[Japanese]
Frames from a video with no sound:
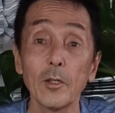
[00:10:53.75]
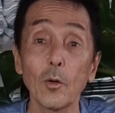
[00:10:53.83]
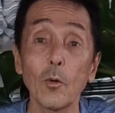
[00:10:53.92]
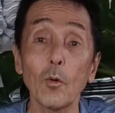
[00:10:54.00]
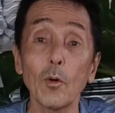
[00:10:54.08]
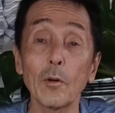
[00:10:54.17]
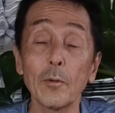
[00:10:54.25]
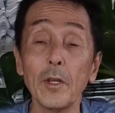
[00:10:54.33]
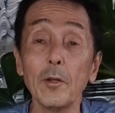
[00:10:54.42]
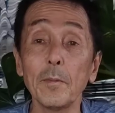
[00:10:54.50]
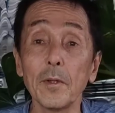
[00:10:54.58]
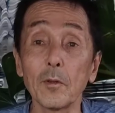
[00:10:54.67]
ところが
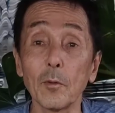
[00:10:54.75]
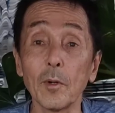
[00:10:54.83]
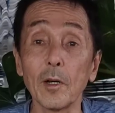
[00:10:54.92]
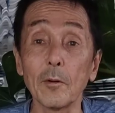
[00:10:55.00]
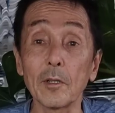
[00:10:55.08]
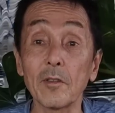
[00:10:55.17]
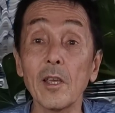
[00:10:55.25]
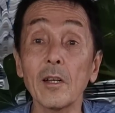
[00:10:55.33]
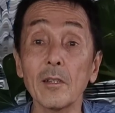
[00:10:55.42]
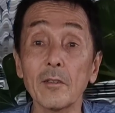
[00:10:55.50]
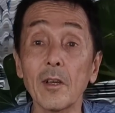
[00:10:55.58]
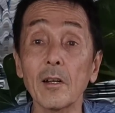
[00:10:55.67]
フィリピンの場合は生
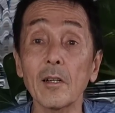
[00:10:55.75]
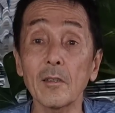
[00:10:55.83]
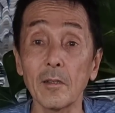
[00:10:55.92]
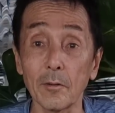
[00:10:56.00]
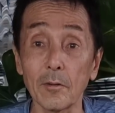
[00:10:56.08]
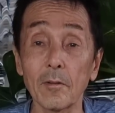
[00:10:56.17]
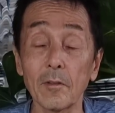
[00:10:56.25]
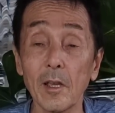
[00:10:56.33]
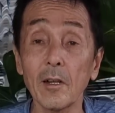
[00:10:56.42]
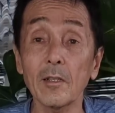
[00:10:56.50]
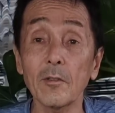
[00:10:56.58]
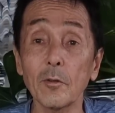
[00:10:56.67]
活かかってる。
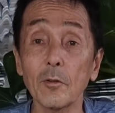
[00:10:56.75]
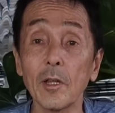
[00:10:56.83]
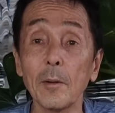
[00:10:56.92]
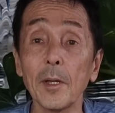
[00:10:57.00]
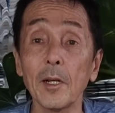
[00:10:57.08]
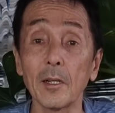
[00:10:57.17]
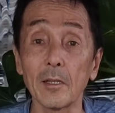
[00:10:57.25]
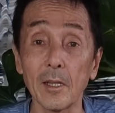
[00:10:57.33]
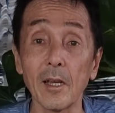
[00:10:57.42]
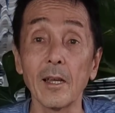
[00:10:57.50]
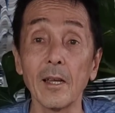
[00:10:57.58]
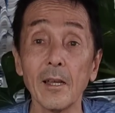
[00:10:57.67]
生活のためなん
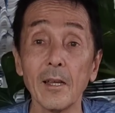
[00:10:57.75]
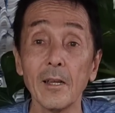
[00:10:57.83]
で、